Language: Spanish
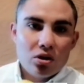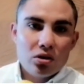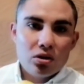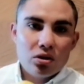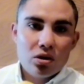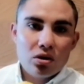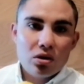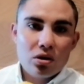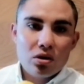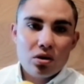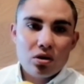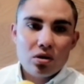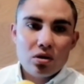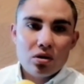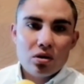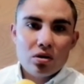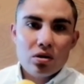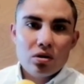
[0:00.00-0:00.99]

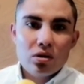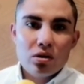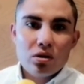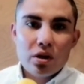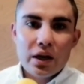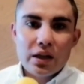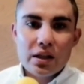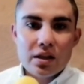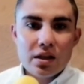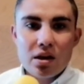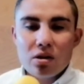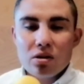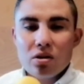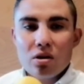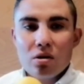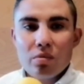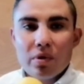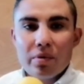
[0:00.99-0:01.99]
no el dinero
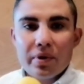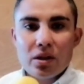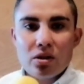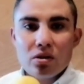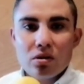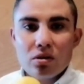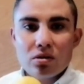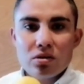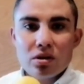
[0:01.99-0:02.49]
no lo mueve todo,